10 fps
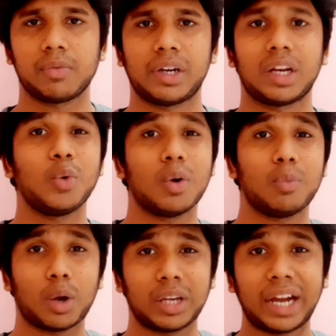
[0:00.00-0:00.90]
ஃபைட்டர்
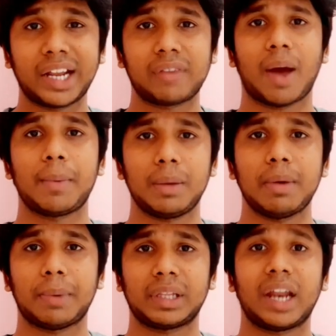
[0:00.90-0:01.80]
இவங்க என்டையர் ஃபேமிலியுமே
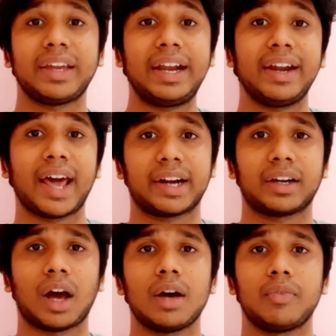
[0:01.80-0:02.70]
பார்த்தீங்கன்னா
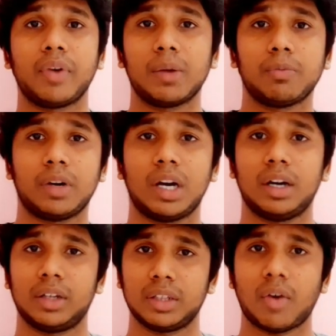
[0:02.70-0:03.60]
இன்டெரக்டாக ஃப்ரீடம்
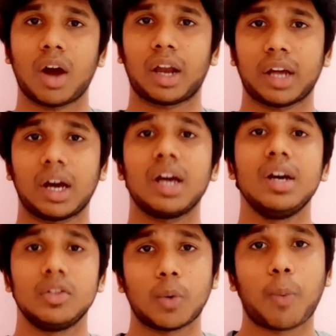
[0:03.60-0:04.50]
வந்து வாங்குறதுக்காக
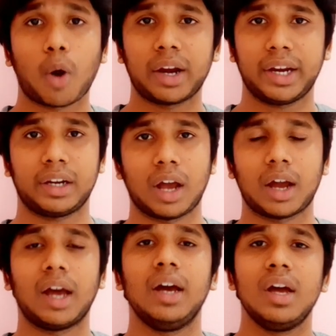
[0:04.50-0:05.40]
ஸோ போராடிக்கிட்டு
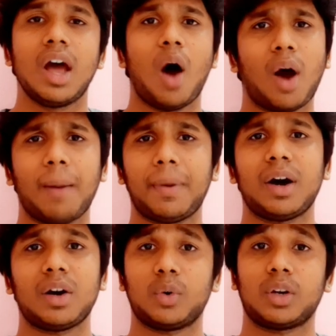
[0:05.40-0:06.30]
இருக்காங்க அவங்க
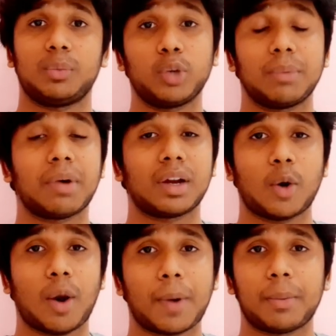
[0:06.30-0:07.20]
அப்பாவோட முக்கியமான
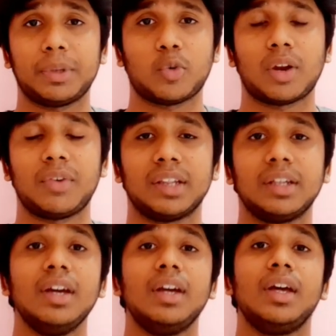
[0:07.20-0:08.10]
அவங்க அப்பா பற்றி சொல்ல வேண்டியது
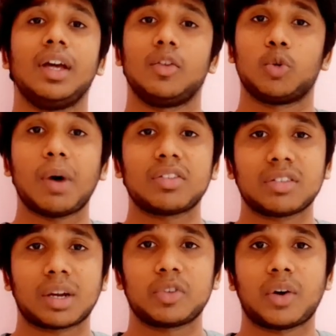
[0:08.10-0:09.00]
சுபாஷ்
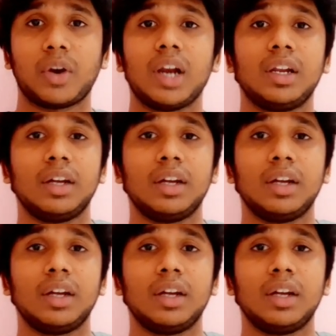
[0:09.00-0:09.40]
சந்திரபோஸ் அவர்கள்